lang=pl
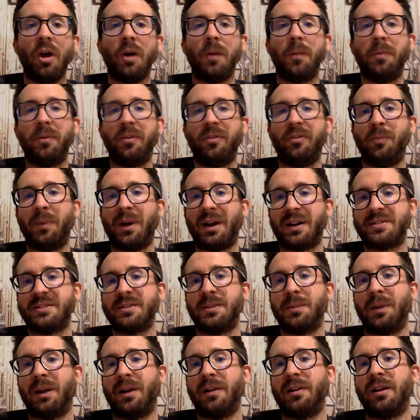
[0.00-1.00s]
by w
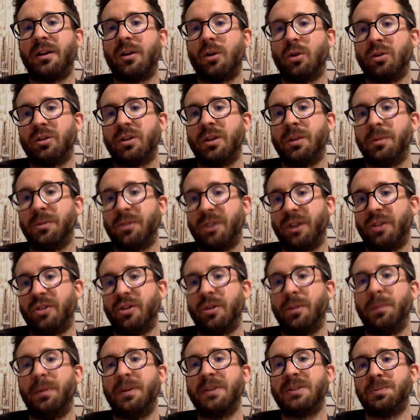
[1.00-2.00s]
maksymalnie krótkim
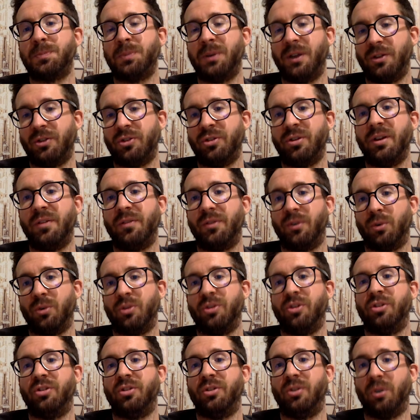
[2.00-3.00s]
czasie bezpiecznie
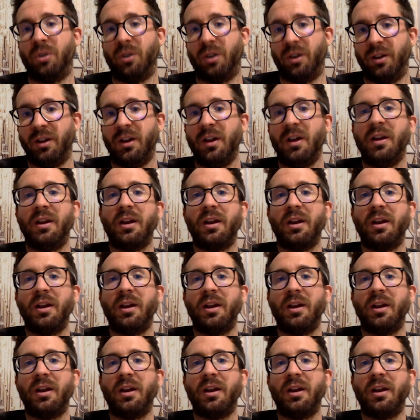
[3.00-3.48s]
wrócić do gry.